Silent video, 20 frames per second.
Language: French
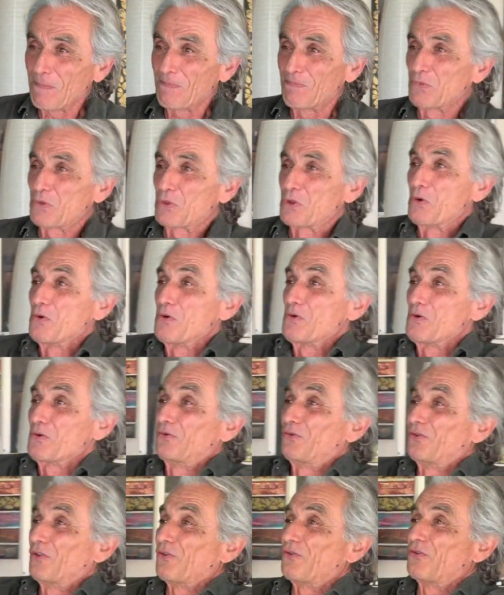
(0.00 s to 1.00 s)

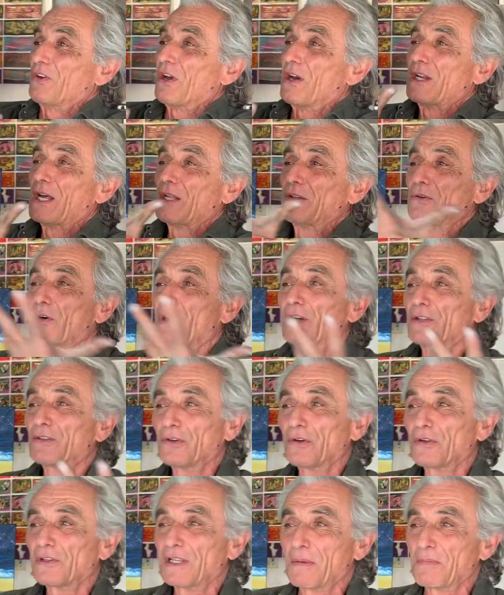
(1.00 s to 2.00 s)
Donc je suis un
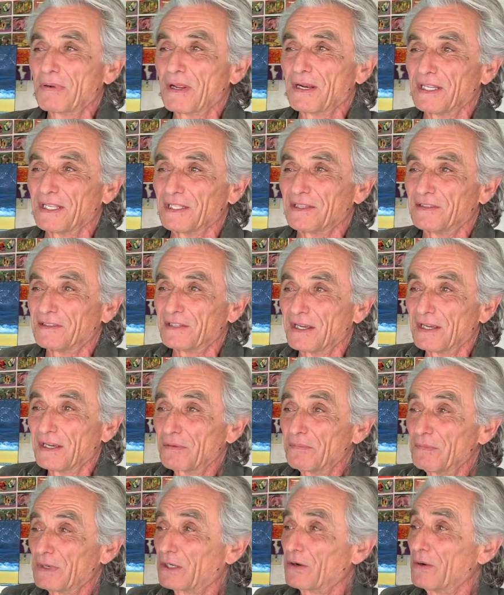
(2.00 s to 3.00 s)
adorateur de la planète
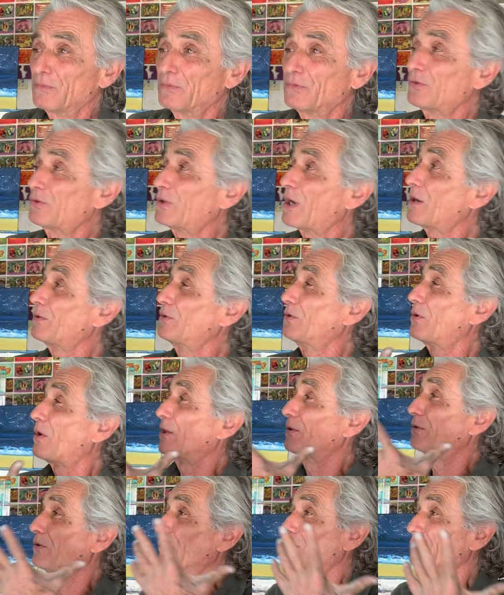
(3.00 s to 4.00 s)
Terre, mais comme tout
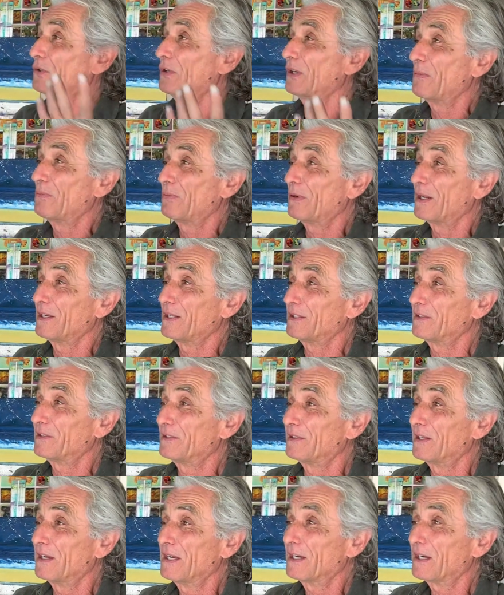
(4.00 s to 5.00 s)
adorateur de la
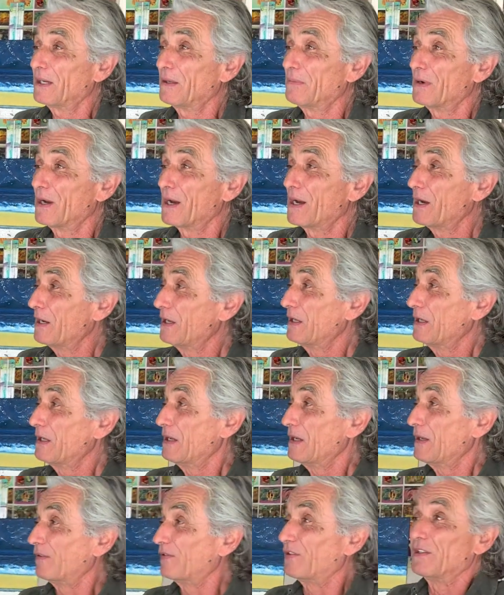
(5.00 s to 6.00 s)
planète Terre, eh ben,
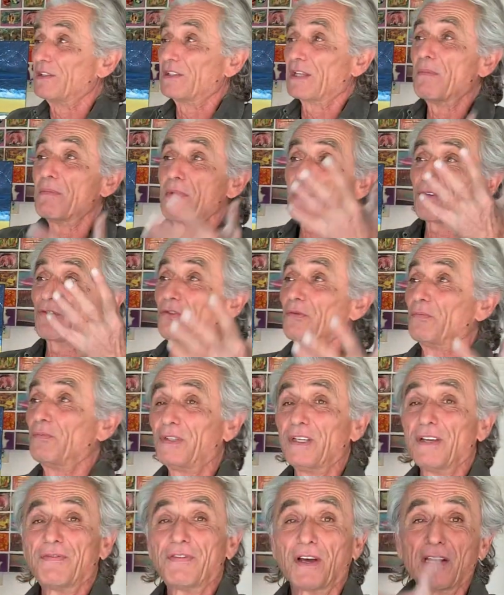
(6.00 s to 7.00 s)
c'est un
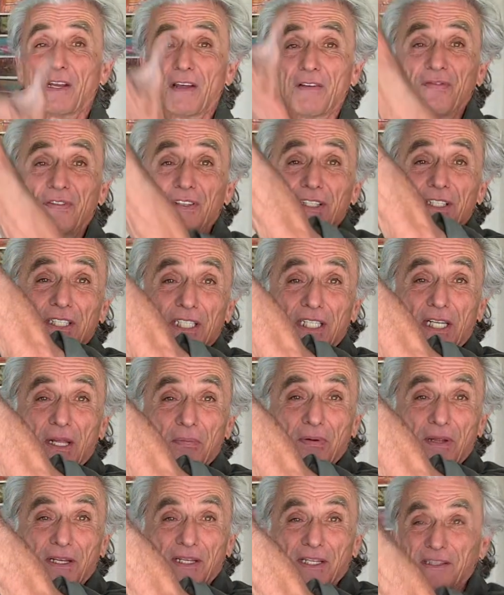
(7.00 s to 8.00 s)
marchepied vers l'infini,
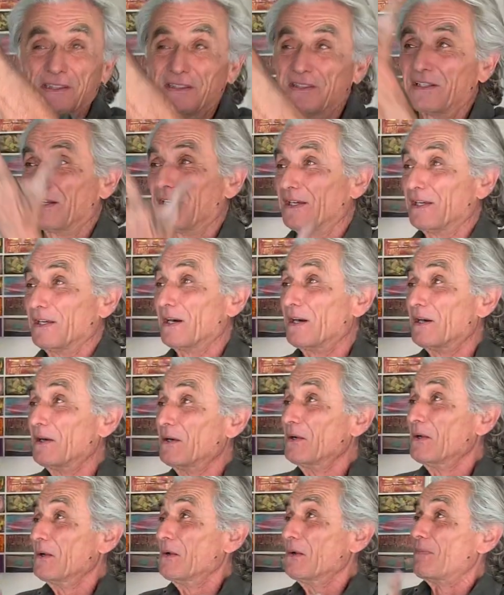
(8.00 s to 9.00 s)
la planète Terre.
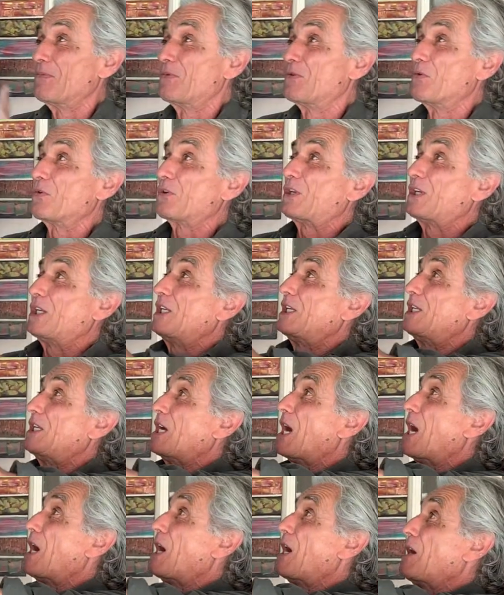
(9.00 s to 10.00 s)
Donc
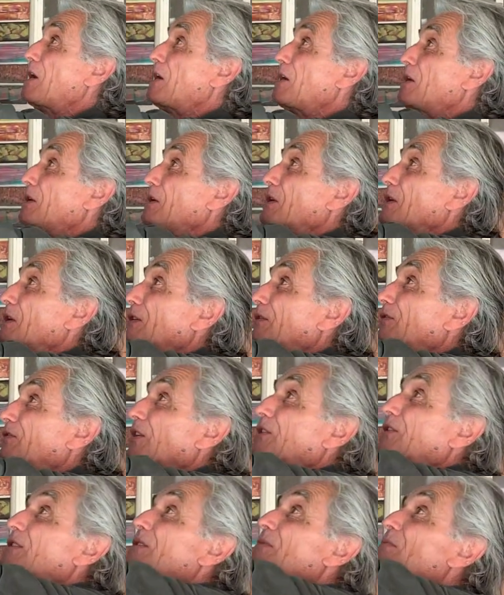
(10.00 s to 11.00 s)
il y a cette